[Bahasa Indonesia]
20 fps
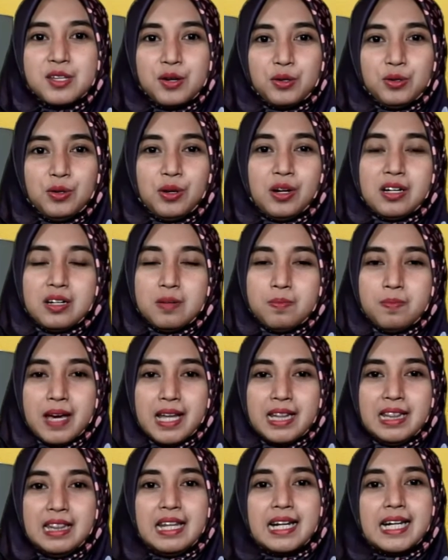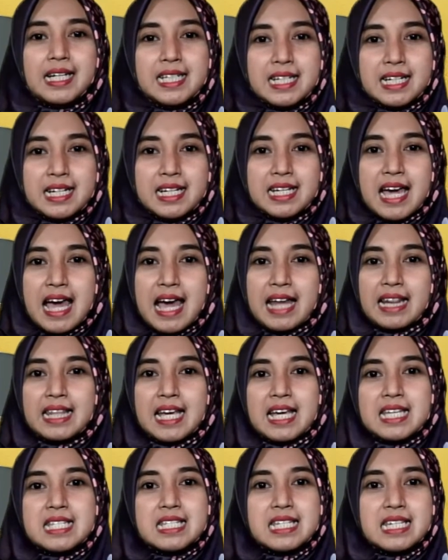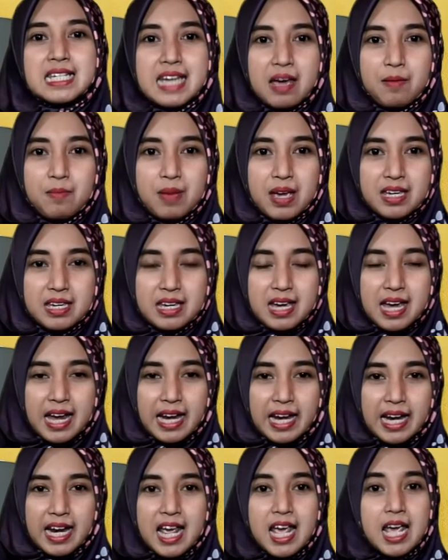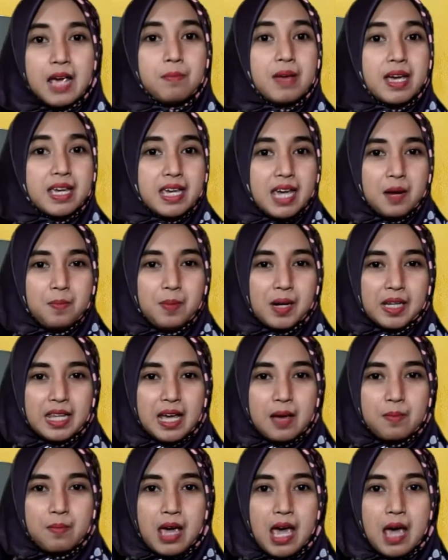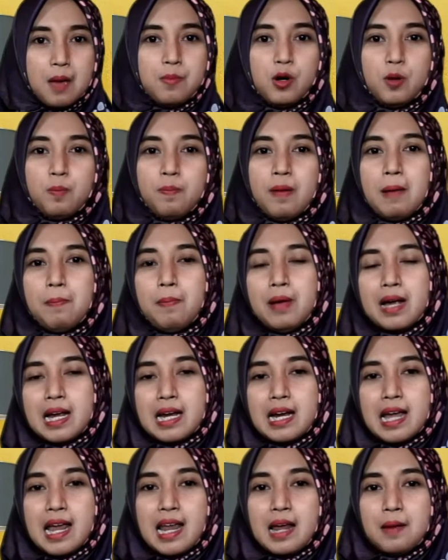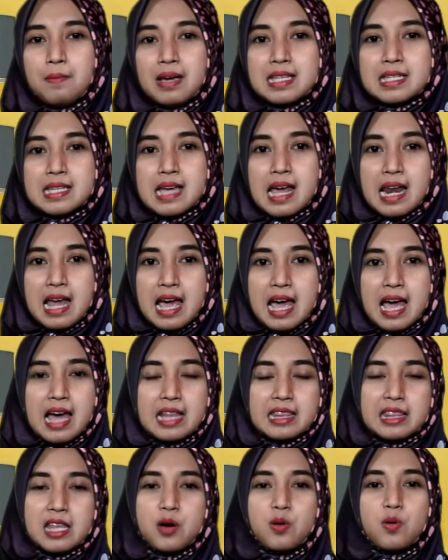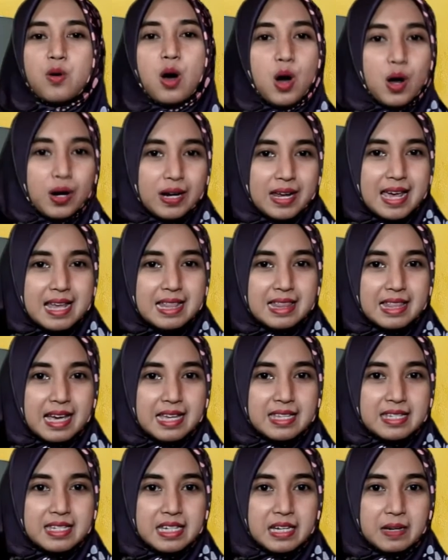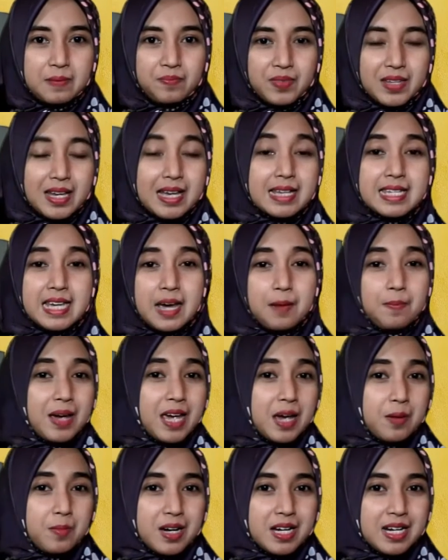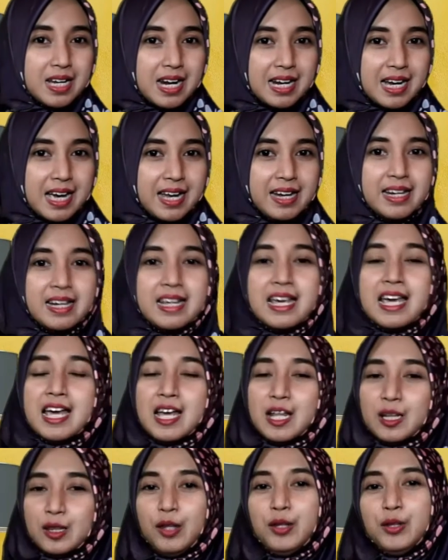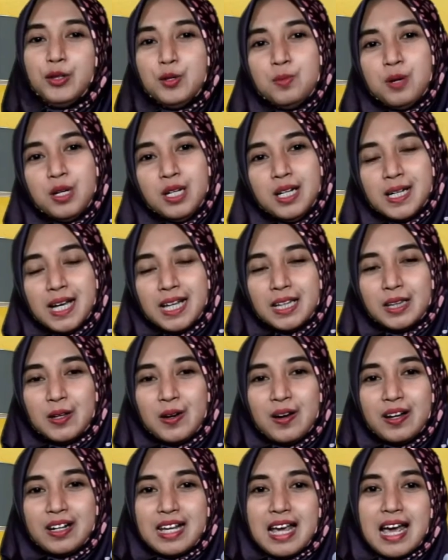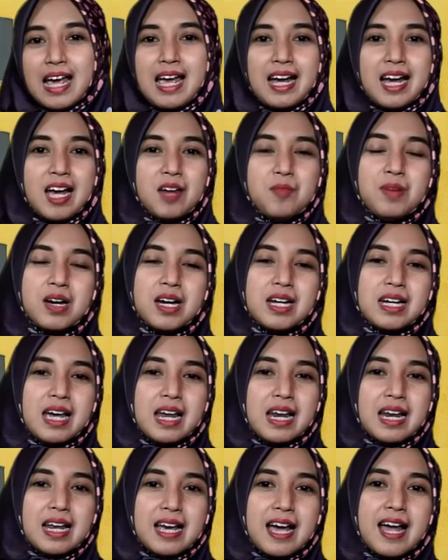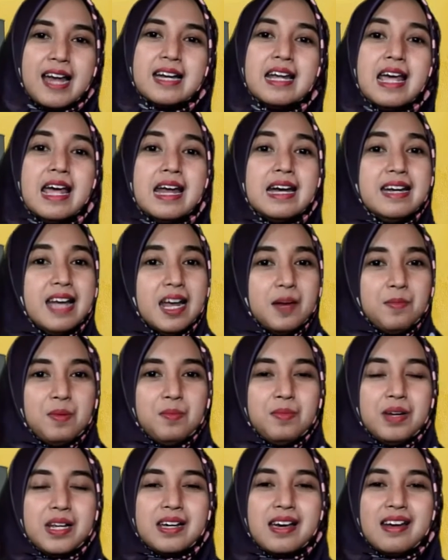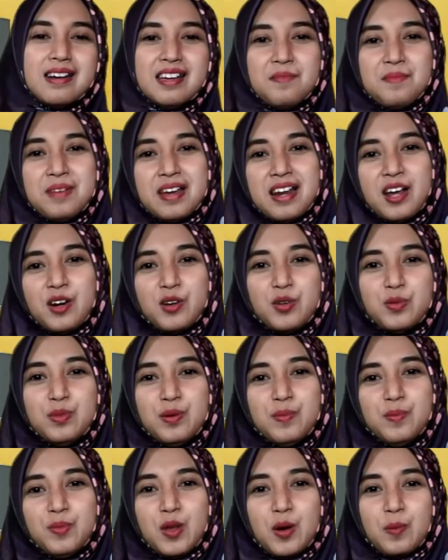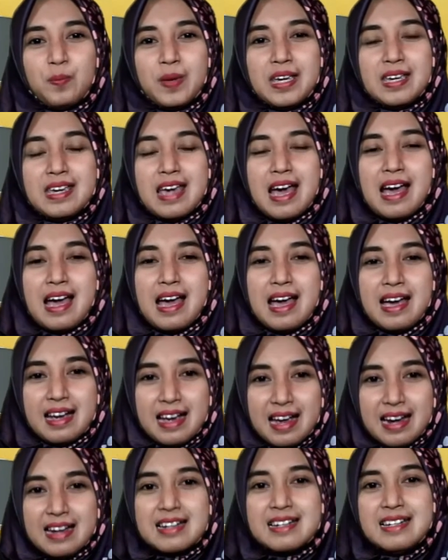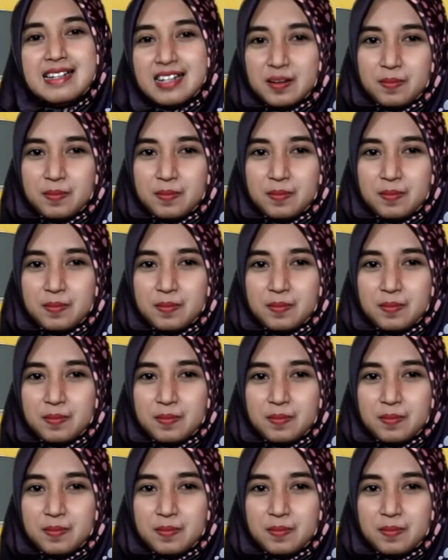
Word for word: struktur debat terdiri atas tiga bagian. Bagian pertama berupa pengenalan masalah atau orientasi. Siapa yang mengenalkan? tentu moderator yang akan mengenalkan dan memberikan gambaran umum topik yang akan